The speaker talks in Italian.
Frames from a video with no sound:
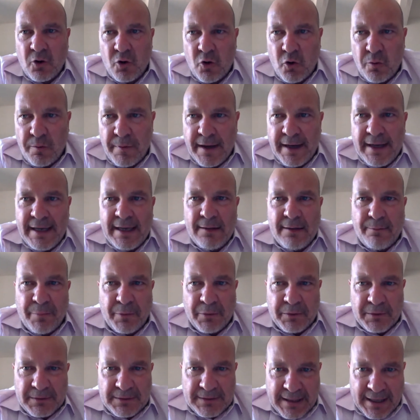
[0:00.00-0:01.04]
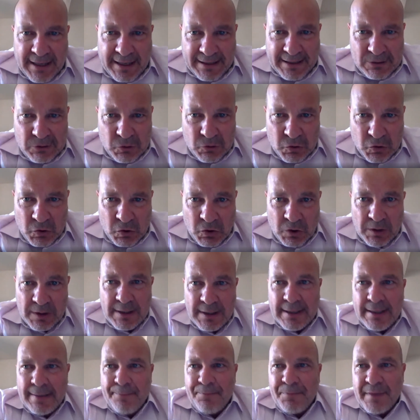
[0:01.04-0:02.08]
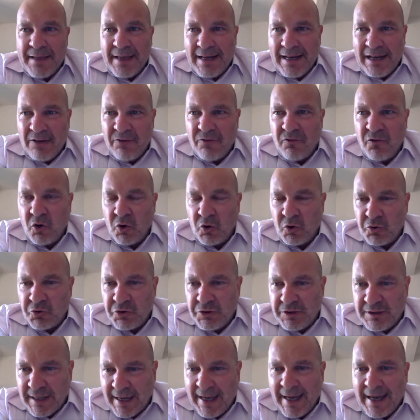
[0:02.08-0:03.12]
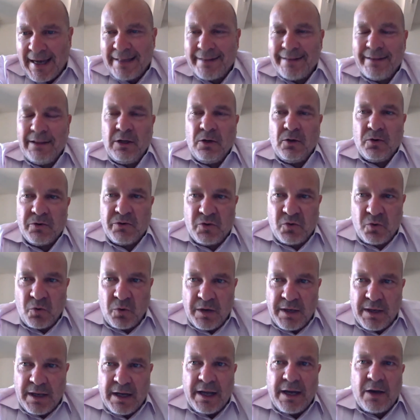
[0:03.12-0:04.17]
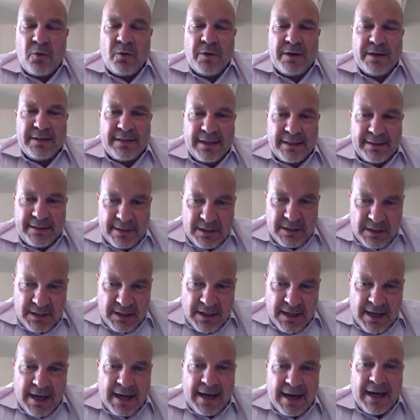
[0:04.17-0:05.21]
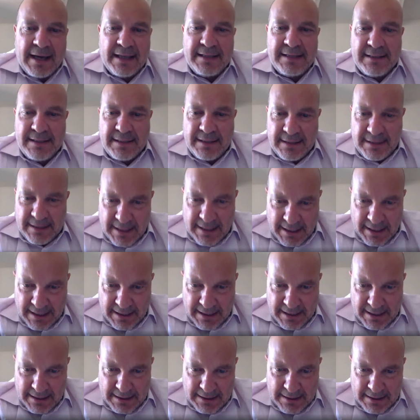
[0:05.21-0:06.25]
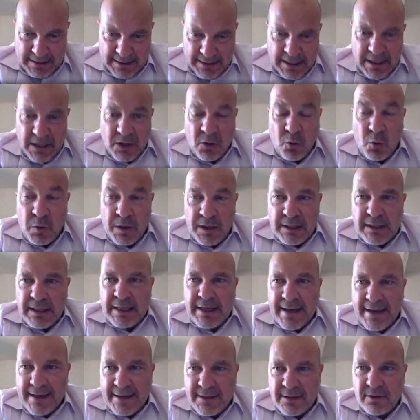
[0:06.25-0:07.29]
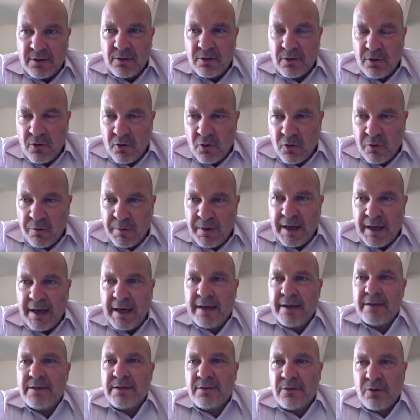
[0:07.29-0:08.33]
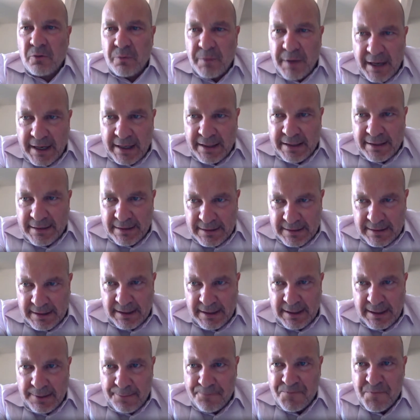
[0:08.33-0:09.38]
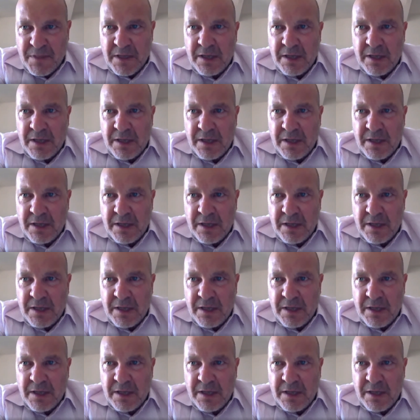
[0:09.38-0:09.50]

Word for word: come il portato della volontà di costruire una strategia aziendale. Quindi nascono come strumenti